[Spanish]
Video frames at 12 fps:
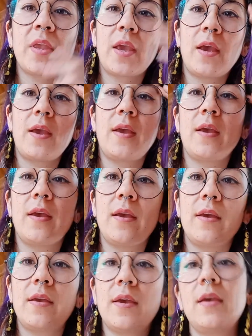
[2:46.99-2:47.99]

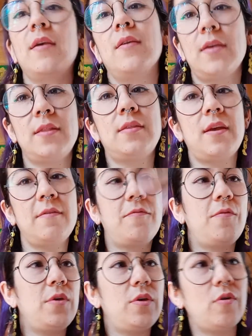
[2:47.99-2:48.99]
que, está
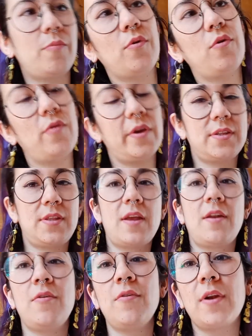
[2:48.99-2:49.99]
influido por lo
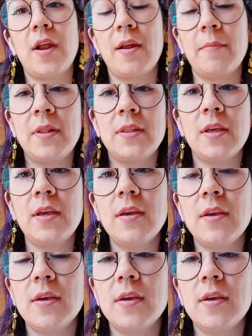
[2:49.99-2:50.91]
externo, claramente.